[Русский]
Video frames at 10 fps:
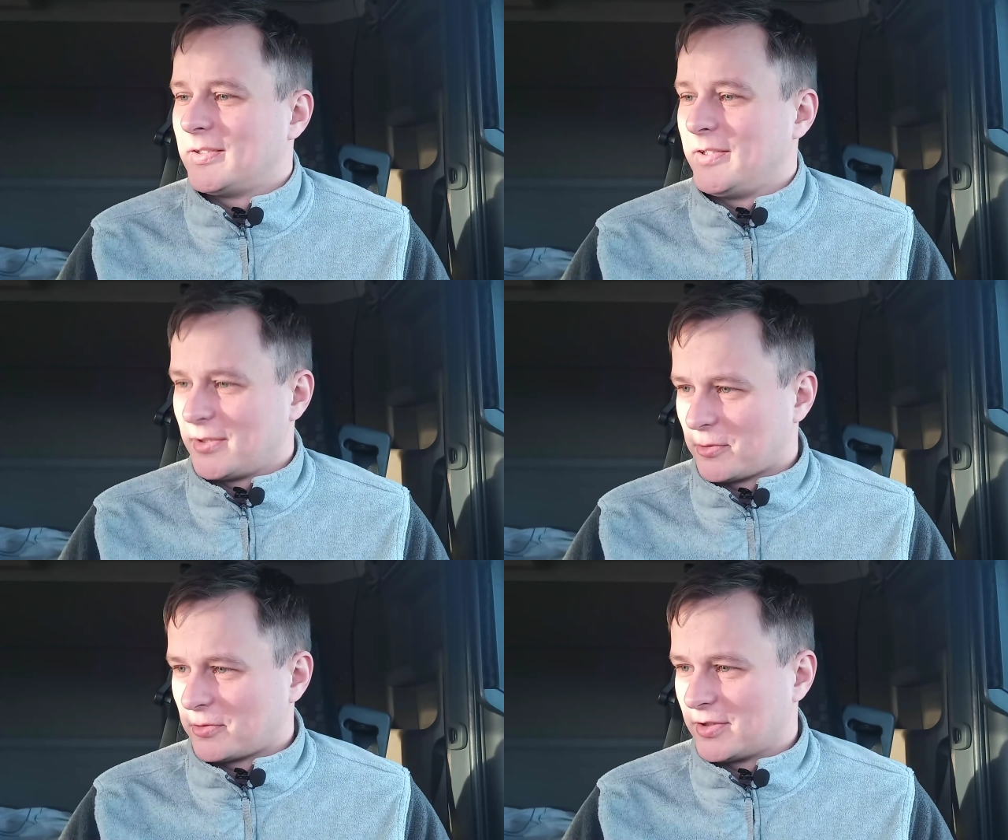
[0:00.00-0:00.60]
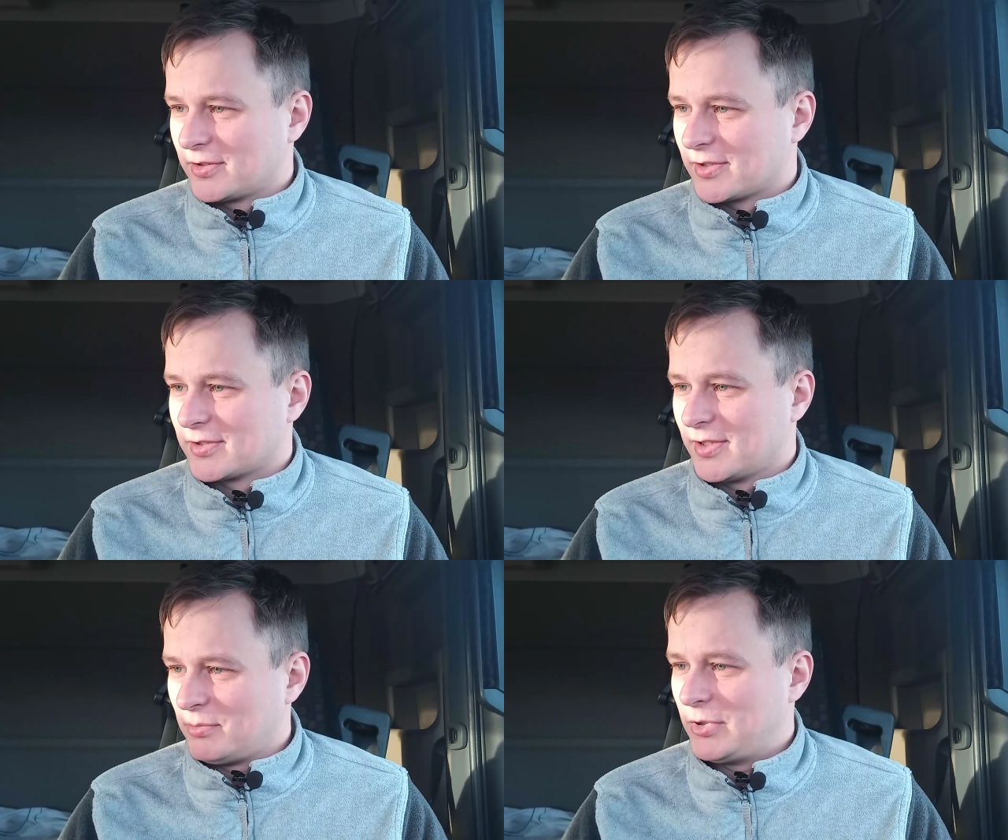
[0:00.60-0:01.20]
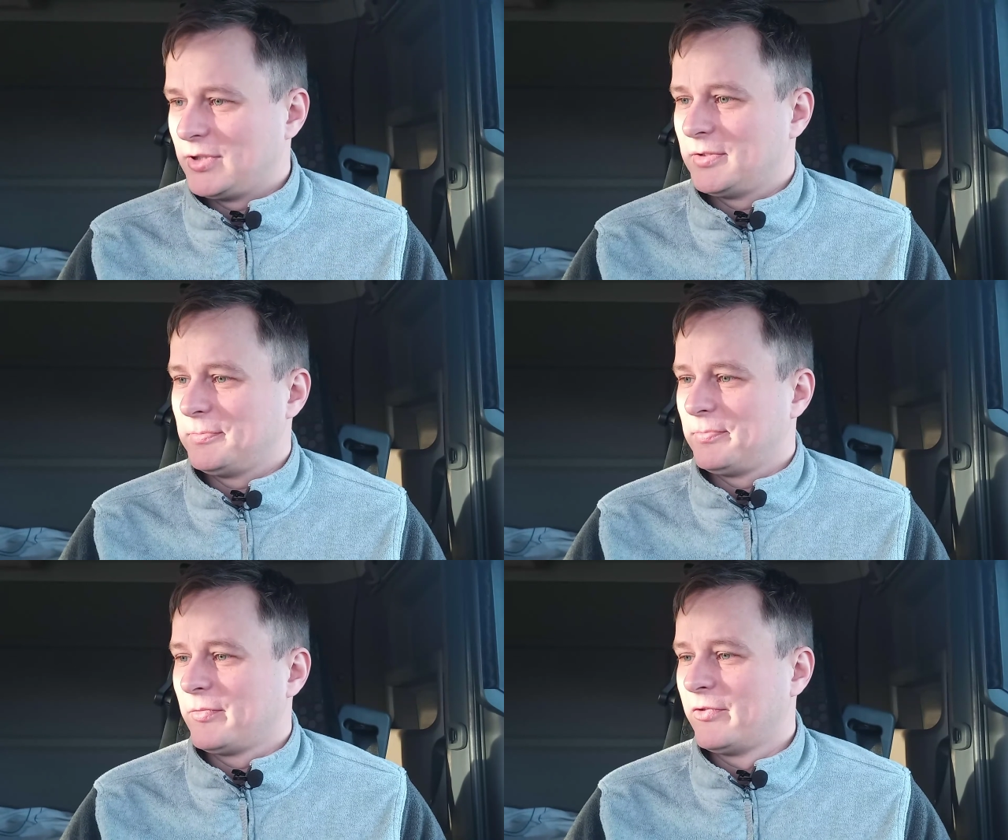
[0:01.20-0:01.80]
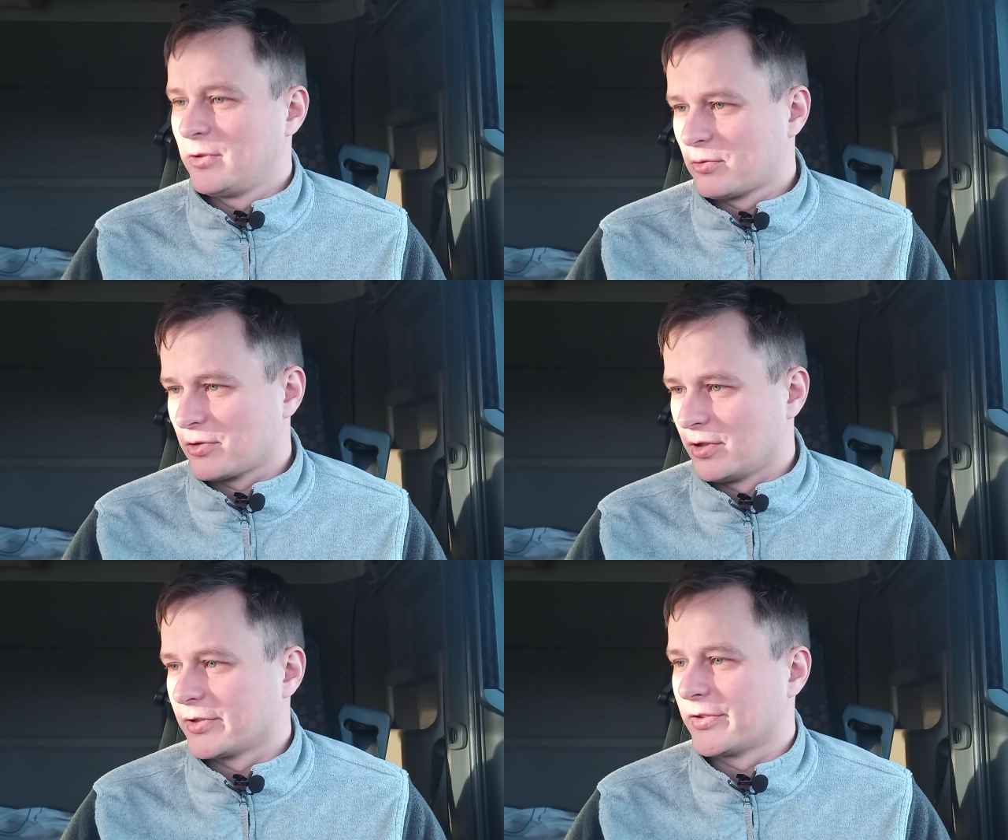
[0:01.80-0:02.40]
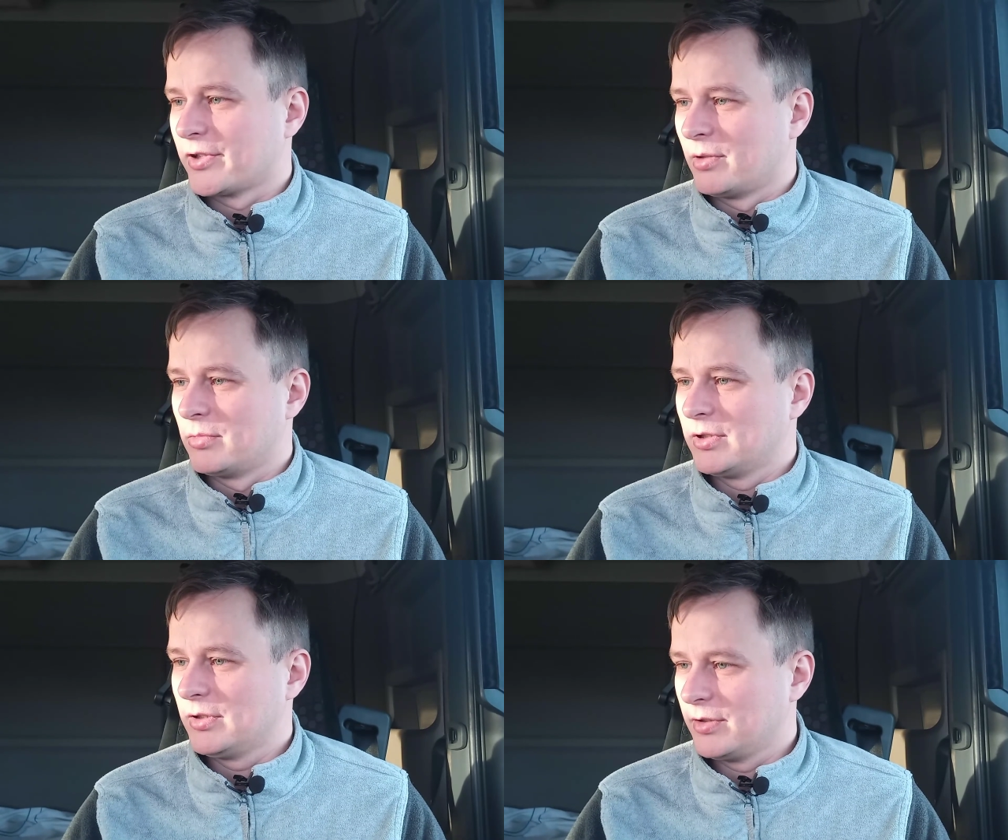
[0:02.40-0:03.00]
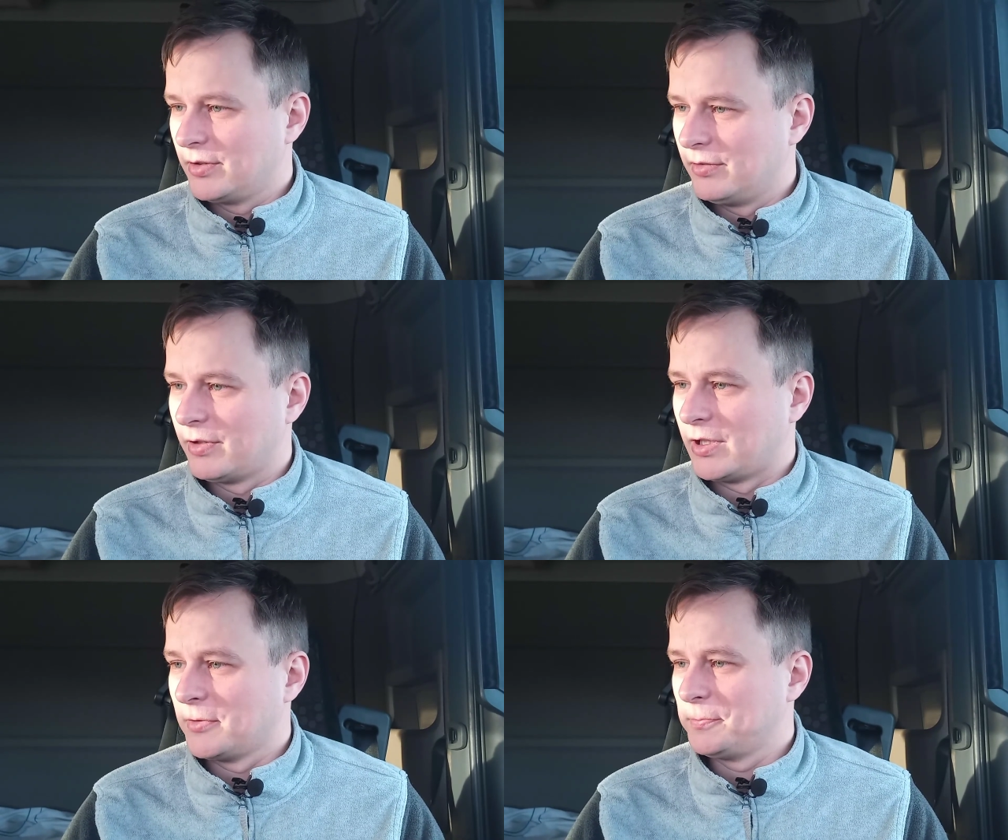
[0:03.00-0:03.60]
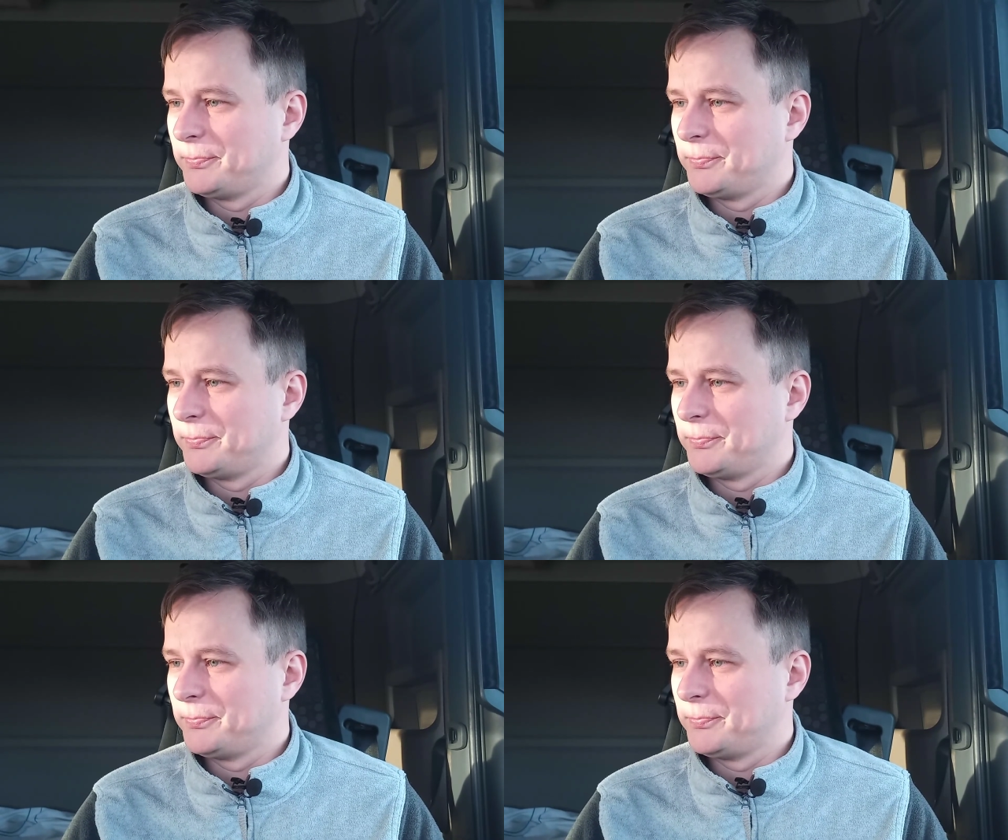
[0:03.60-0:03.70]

Я грузился сам, выгружался сам. Два.